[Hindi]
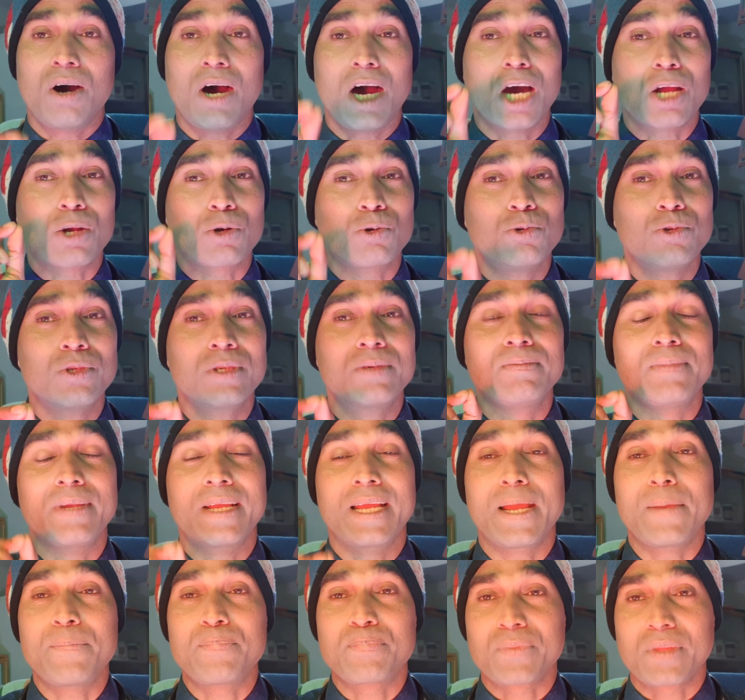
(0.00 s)
और
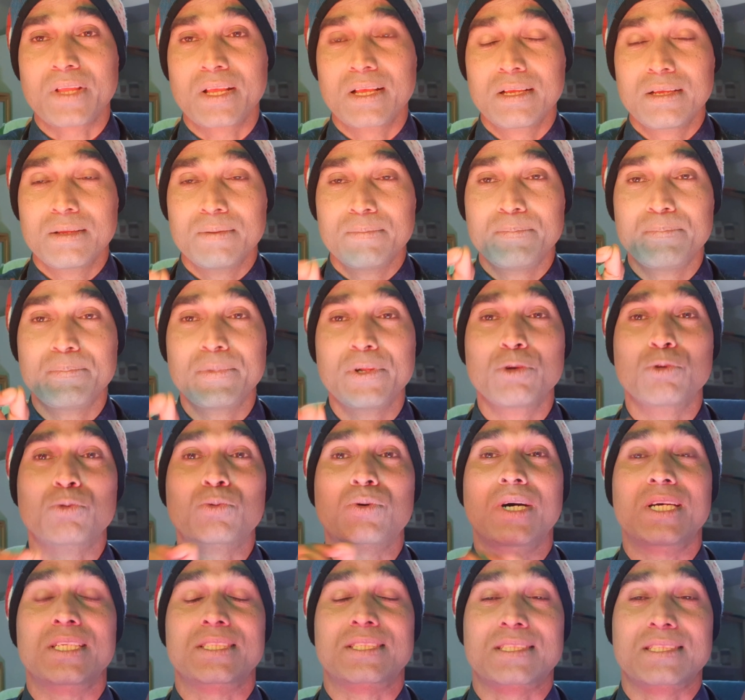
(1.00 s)
उनमें
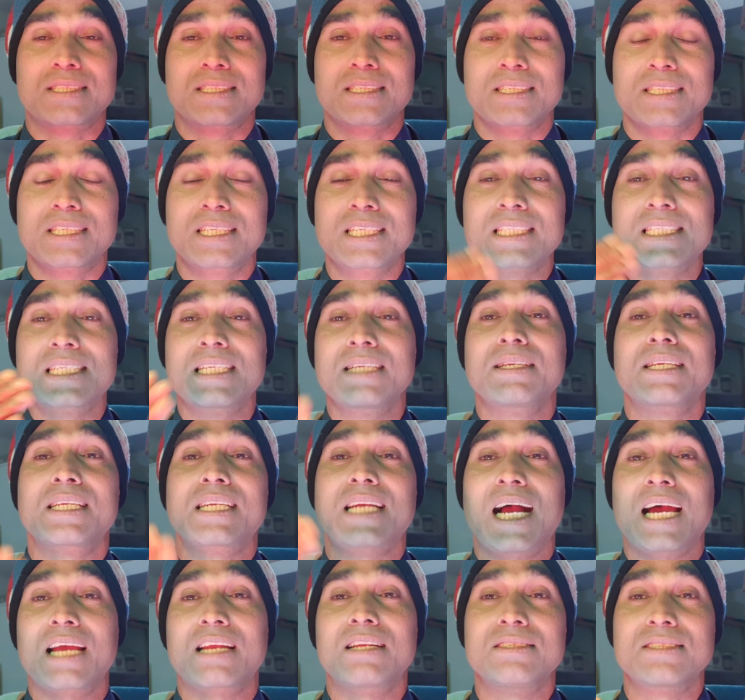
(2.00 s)
म्यूकस किसी
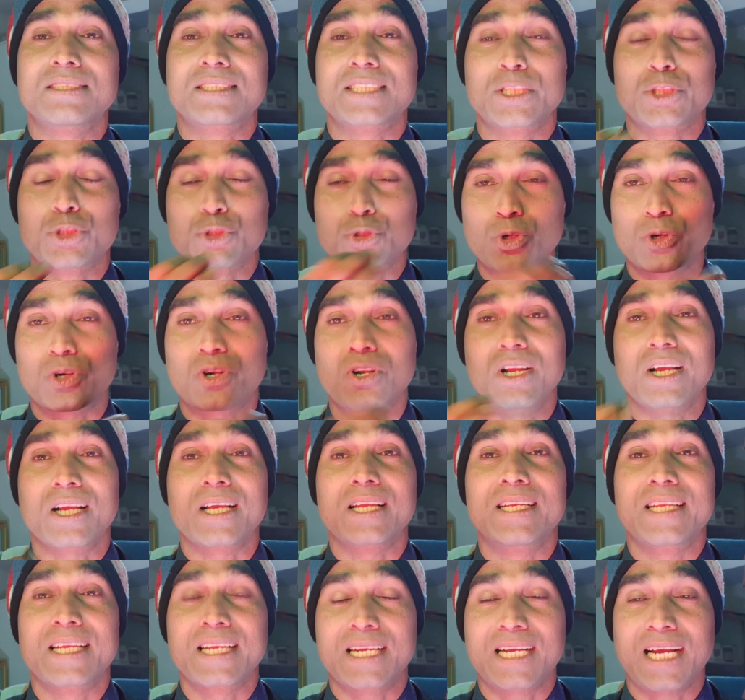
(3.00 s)
कारण से चोट
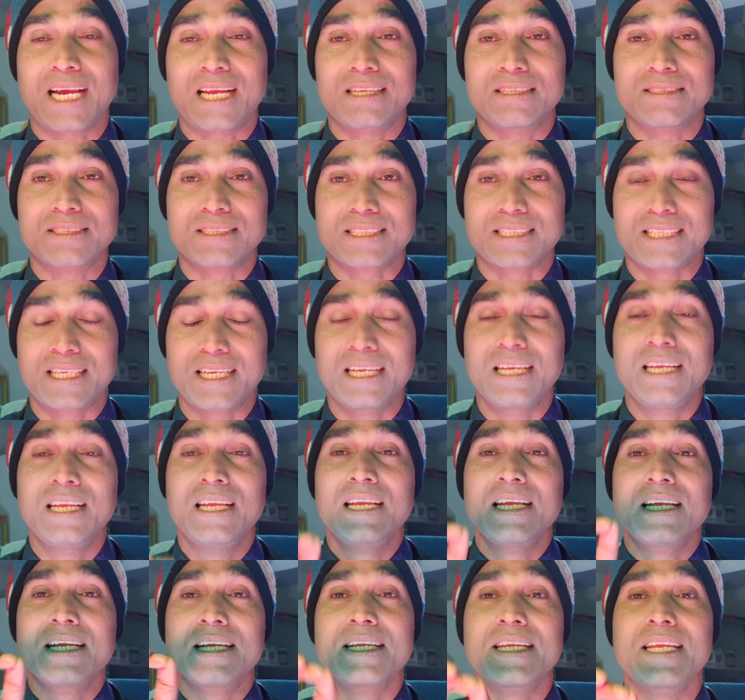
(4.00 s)
लगने कारण से
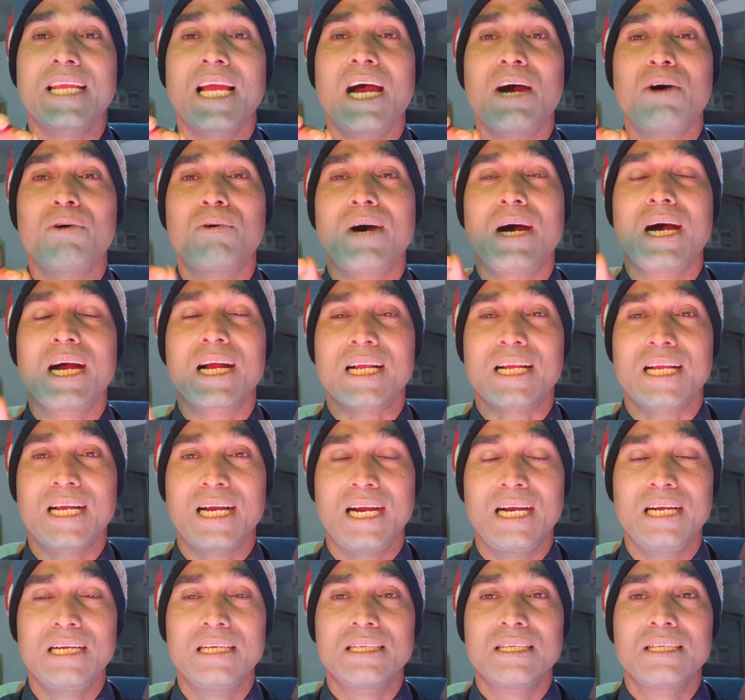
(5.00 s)
या वहाँ
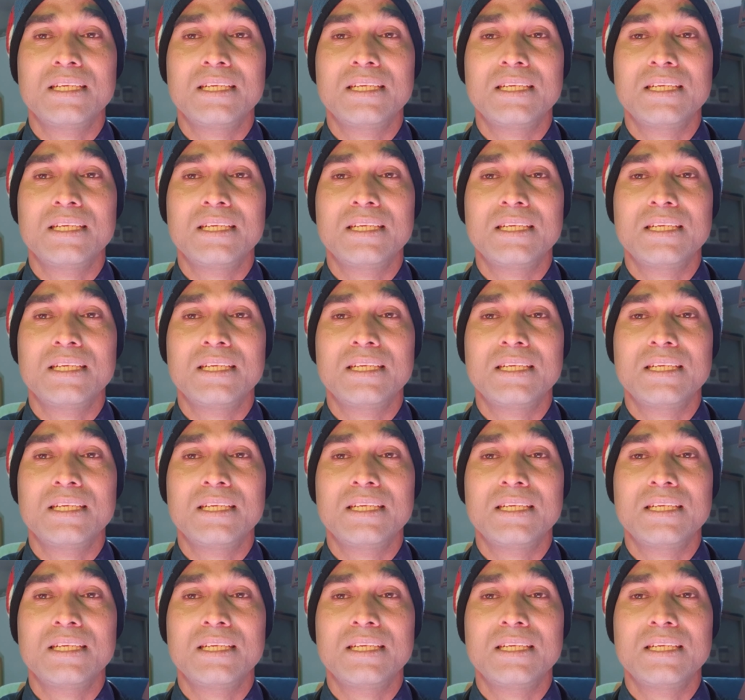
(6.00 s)
का